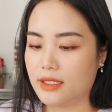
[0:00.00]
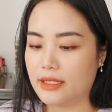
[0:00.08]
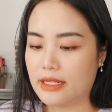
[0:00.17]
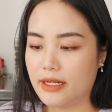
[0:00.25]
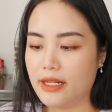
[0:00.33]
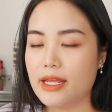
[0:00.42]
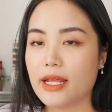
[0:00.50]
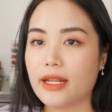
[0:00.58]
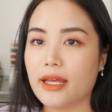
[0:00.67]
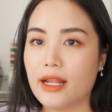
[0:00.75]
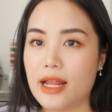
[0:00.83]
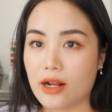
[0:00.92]
Này,
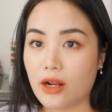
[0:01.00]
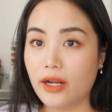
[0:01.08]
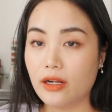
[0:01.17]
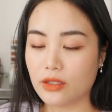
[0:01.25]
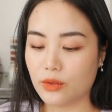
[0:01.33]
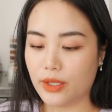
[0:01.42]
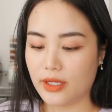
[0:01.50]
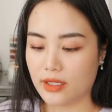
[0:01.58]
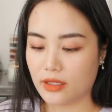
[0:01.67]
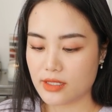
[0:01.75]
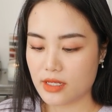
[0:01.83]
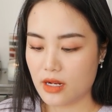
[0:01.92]
Diana là con ác thật tuyệt nè,
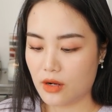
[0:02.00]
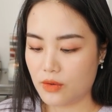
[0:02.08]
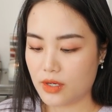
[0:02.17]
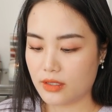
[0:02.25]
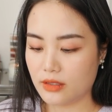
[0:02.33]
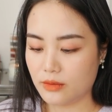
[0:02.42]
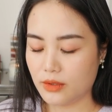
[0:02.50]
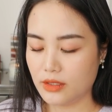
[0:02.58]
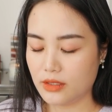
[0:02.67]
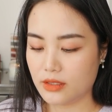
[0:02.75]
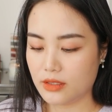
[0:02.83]
slogan luôn á.